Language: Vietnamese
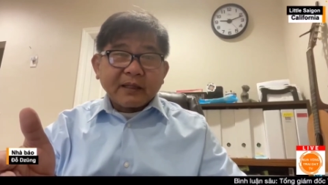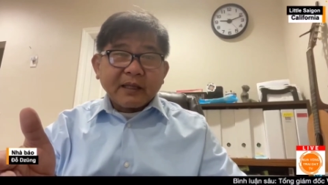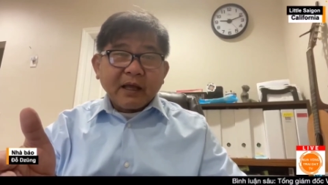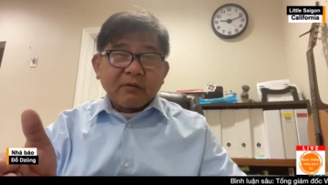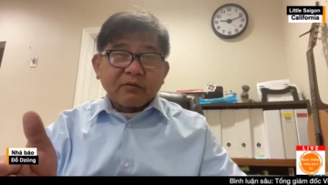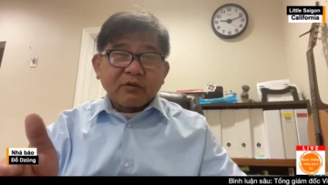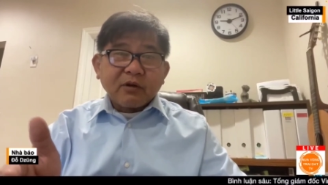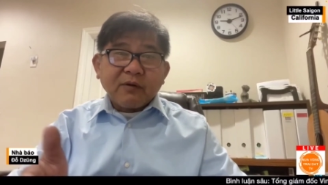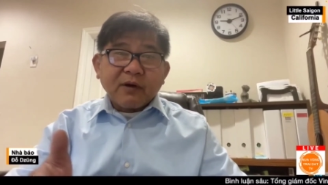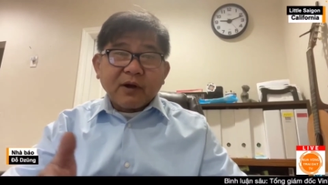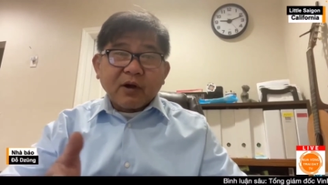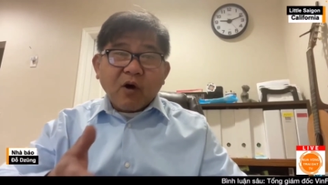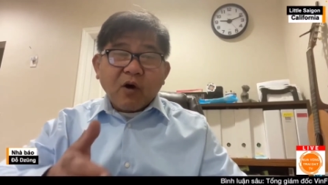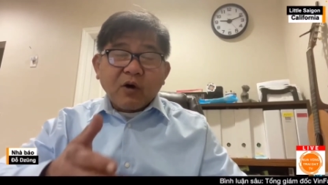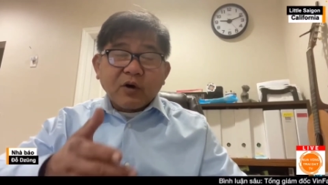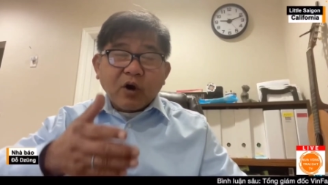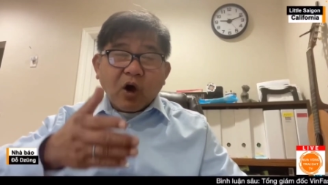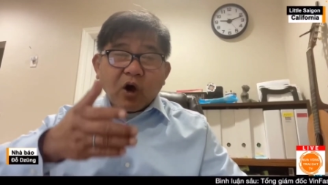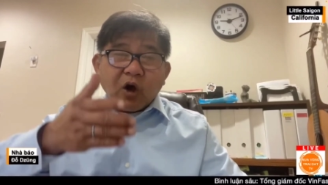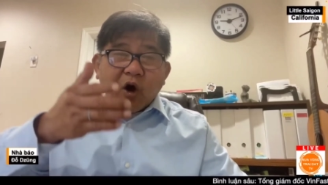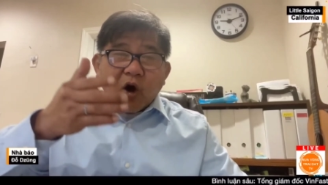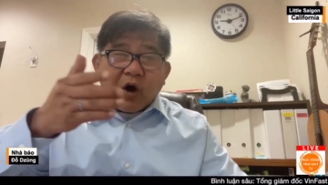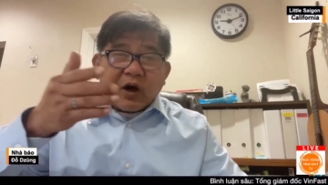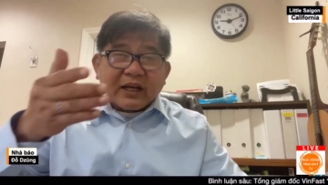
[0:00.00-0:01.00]
anh em nó phải có
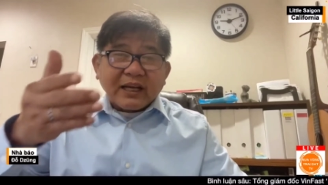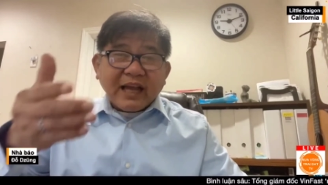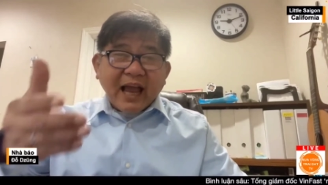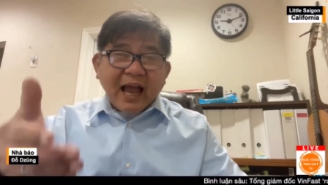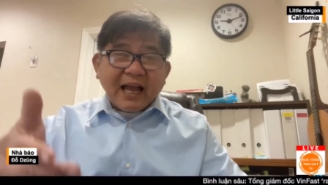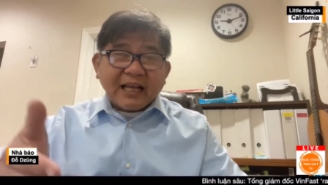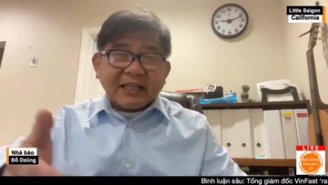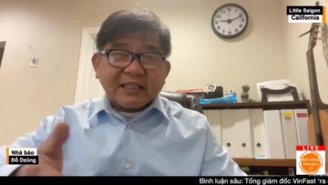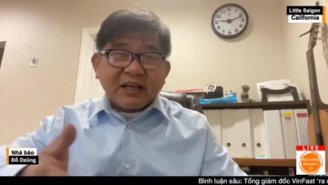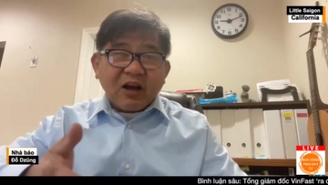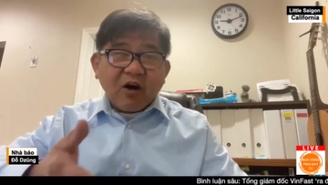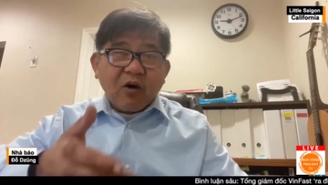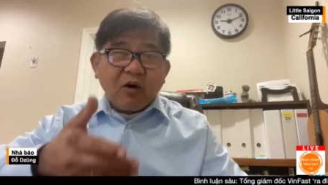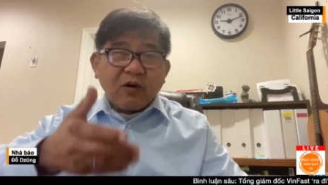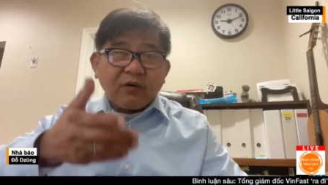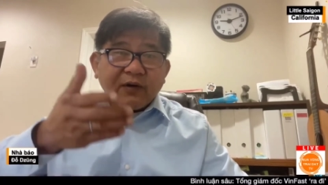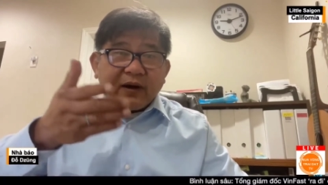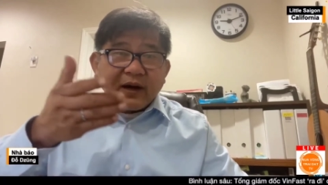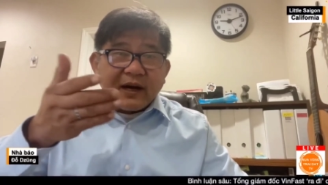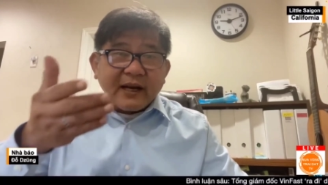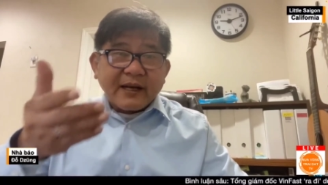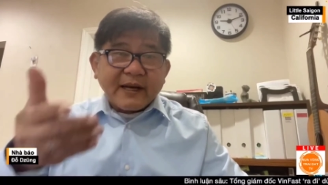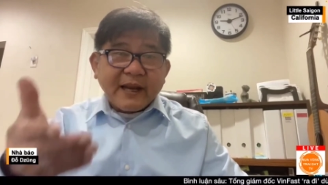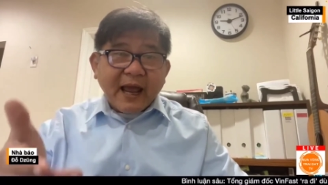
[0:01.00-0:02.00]
đòi hỏi cả xã
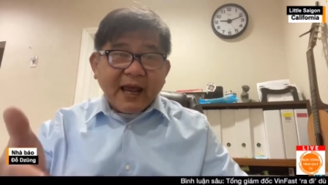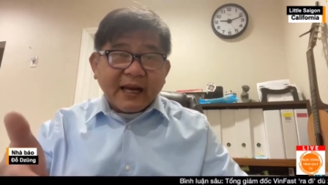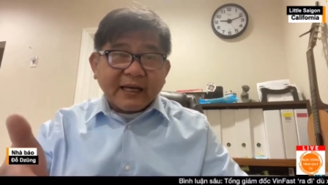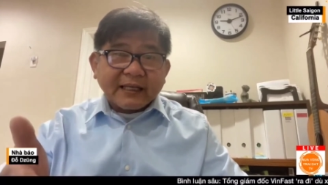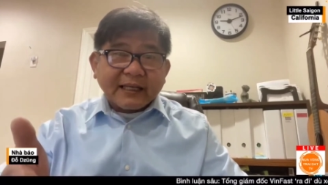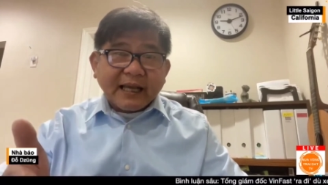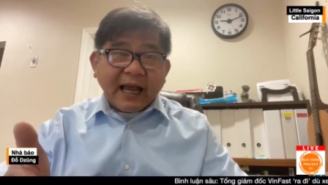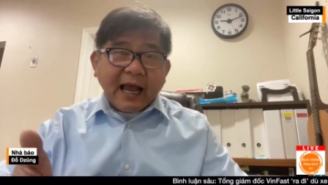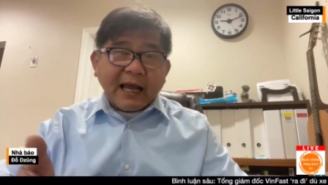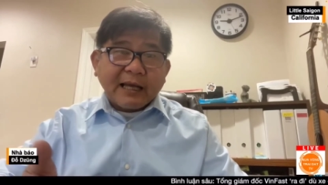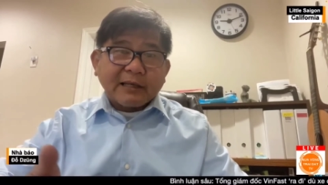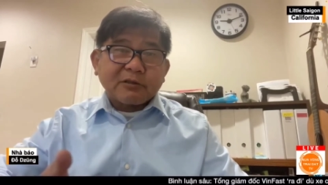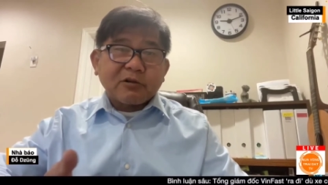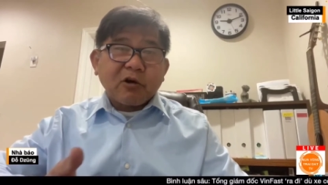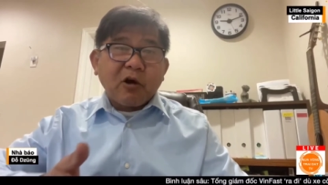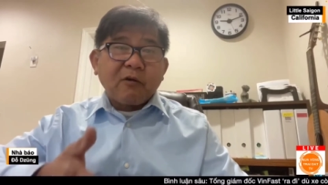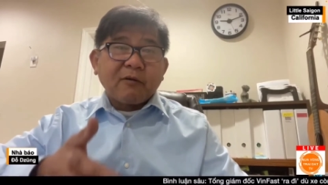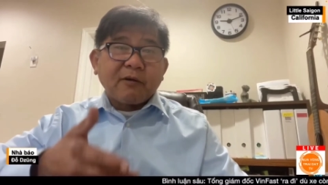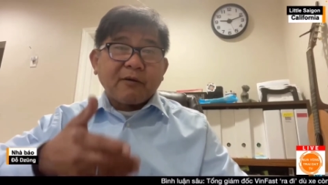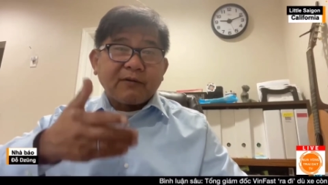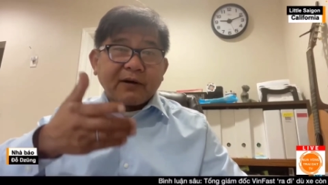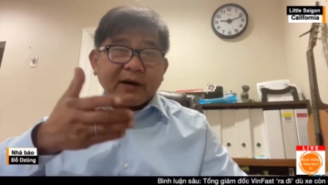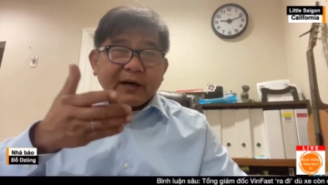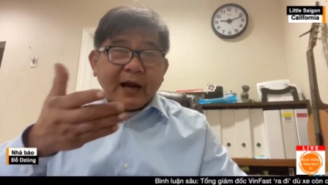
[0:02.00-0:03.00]
hội phải lên án cả xã
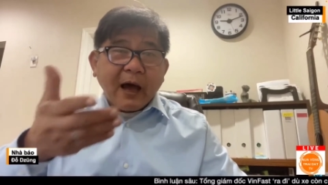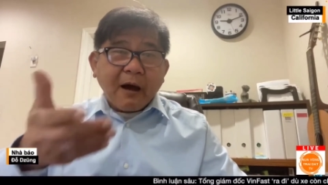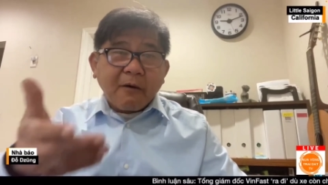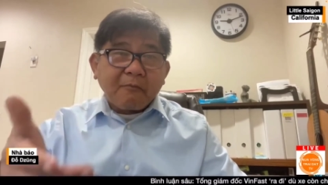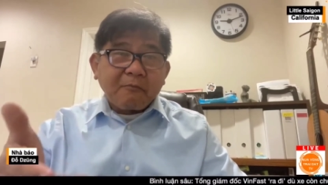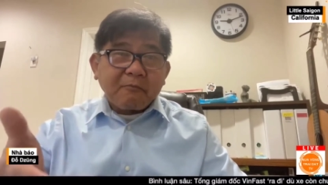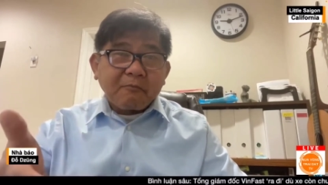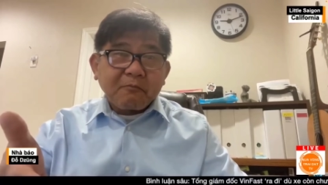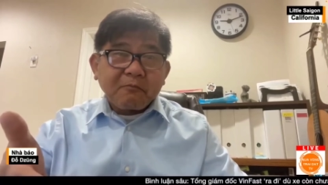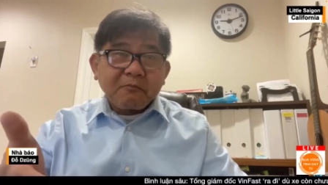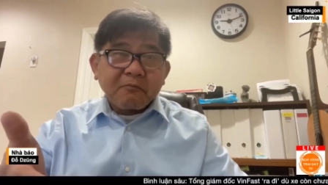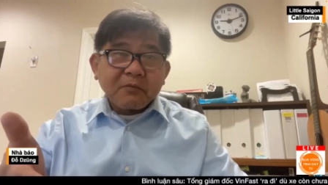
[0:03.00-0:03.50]
hội phải vận động